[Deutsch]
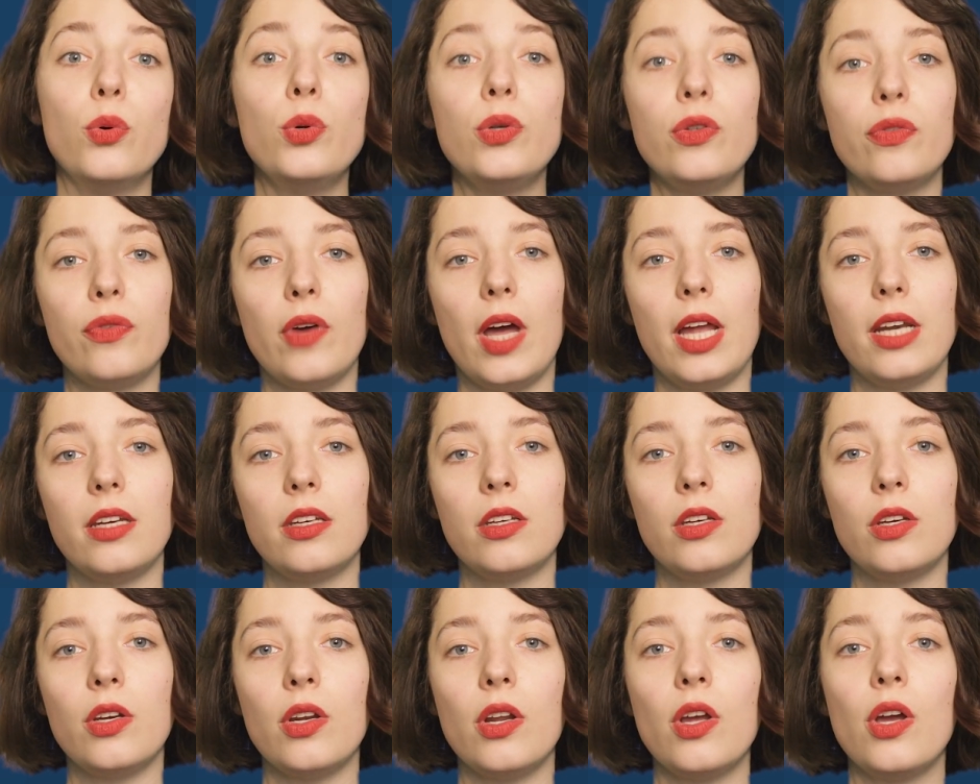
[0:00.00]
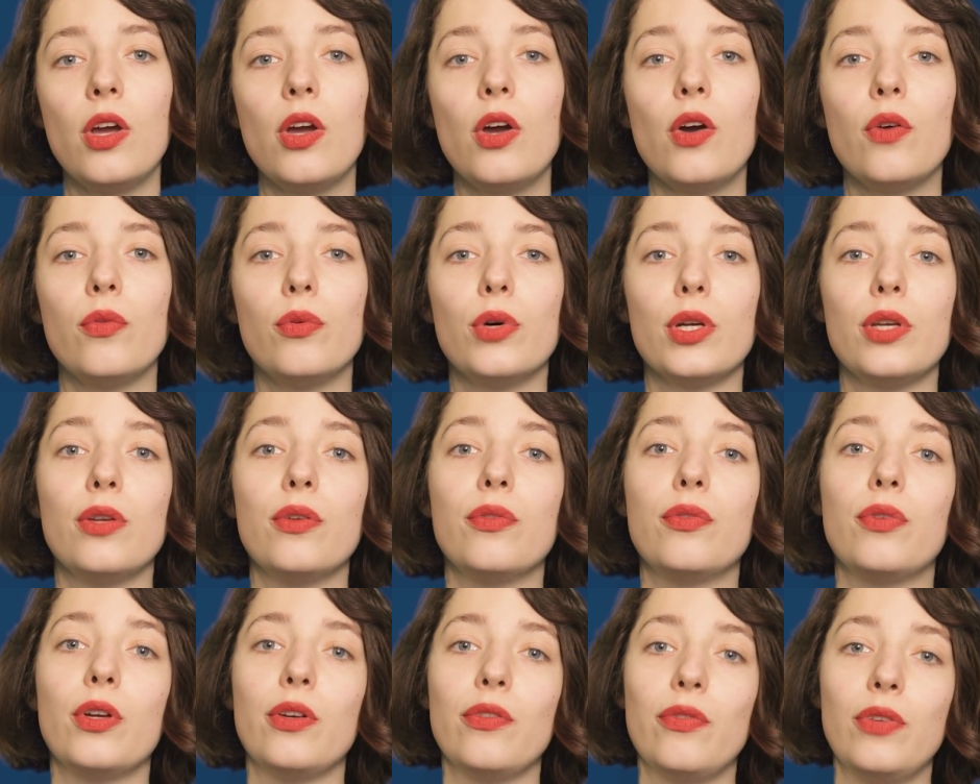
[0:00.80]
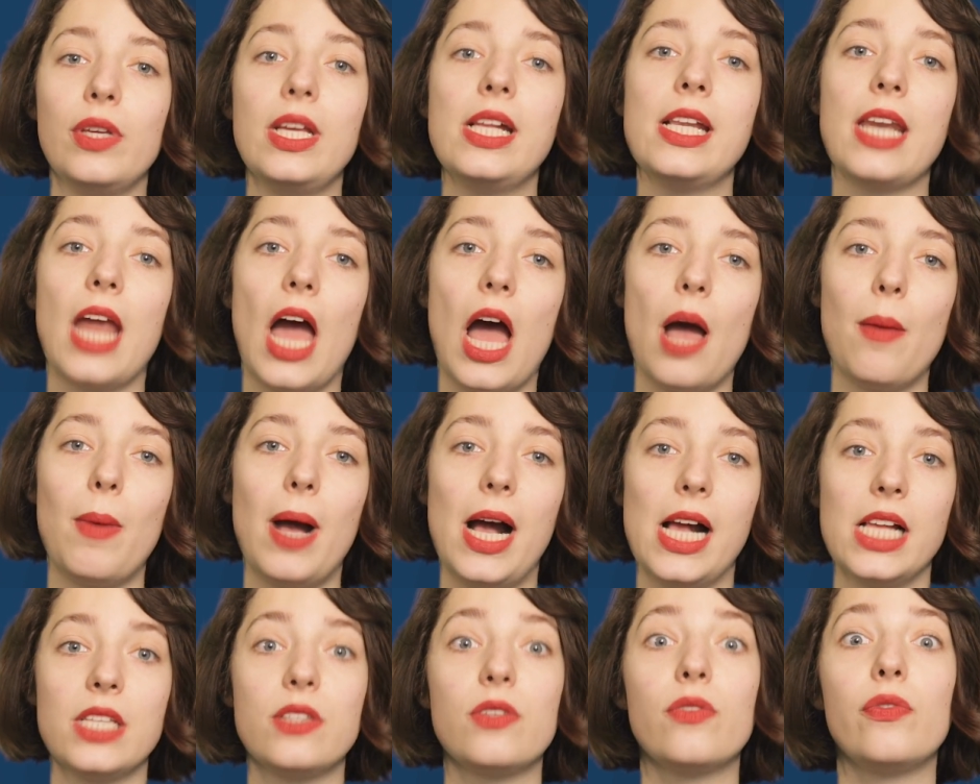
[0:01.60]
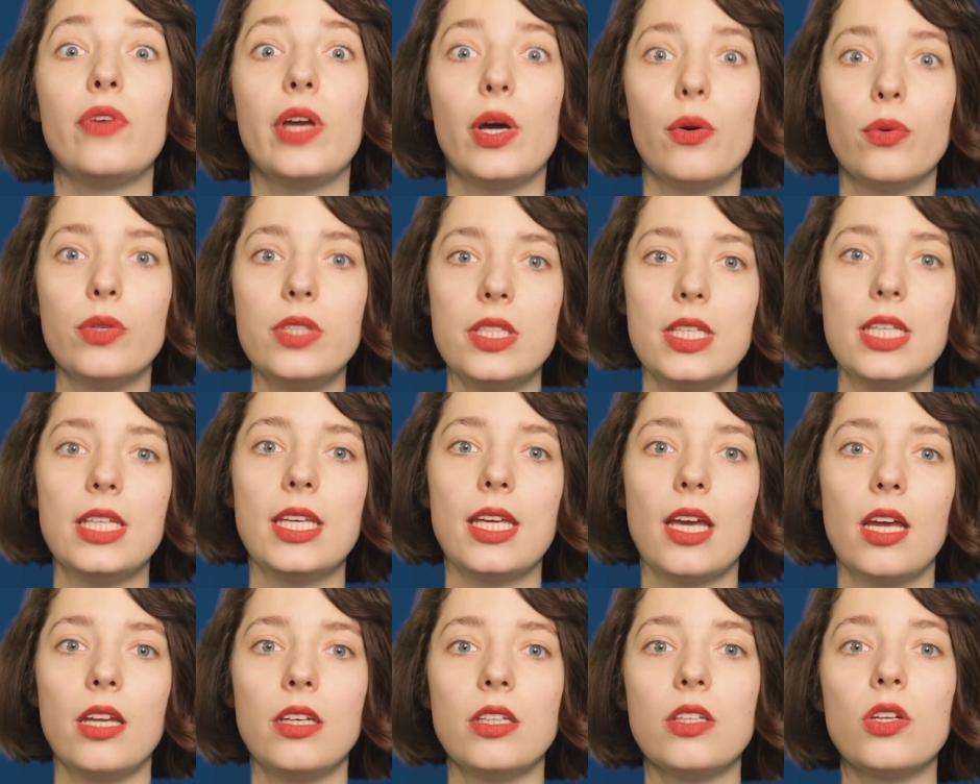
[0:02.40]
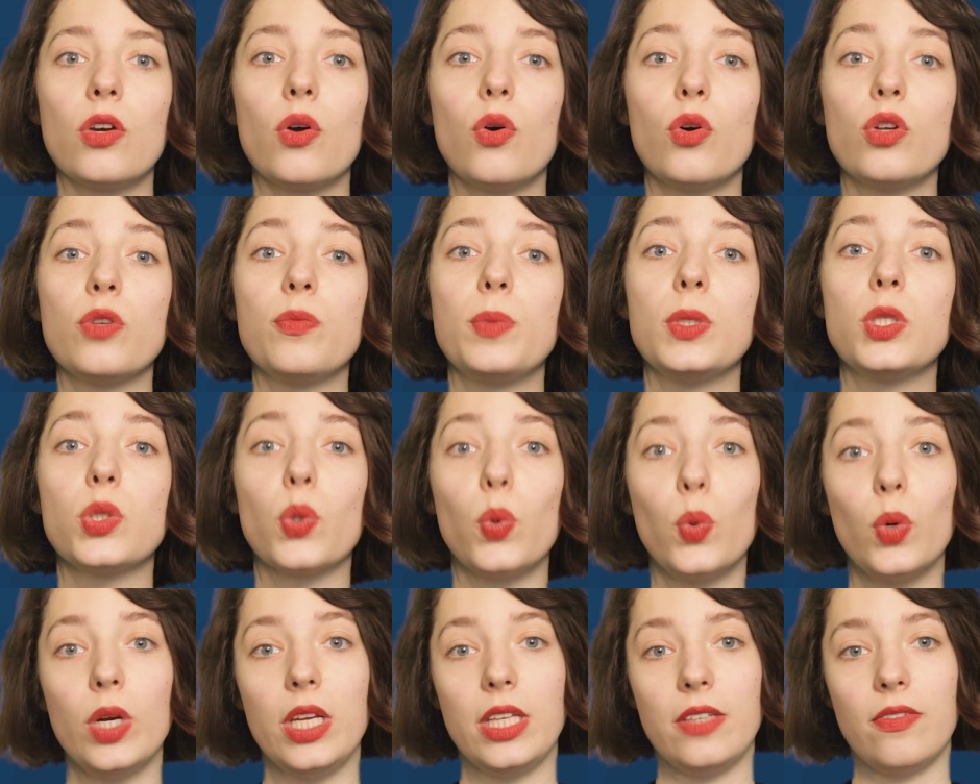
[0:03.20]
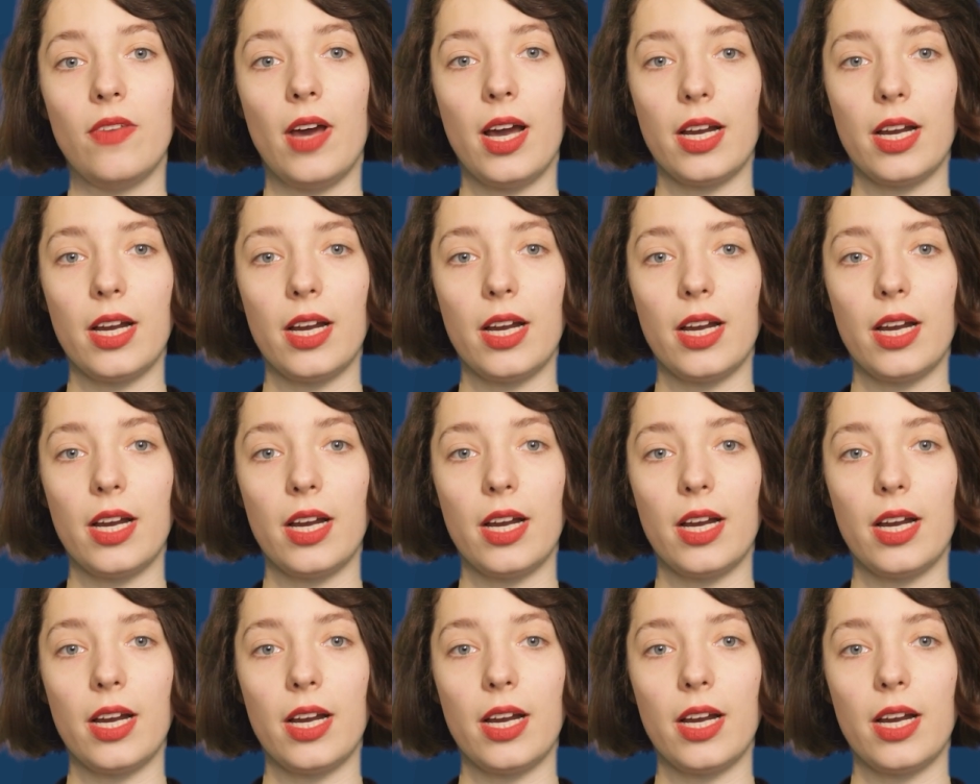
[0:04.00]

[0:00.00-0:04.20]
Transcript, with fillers: gut fanden, wurde von vielen aber als verunsichernd und bedrohlich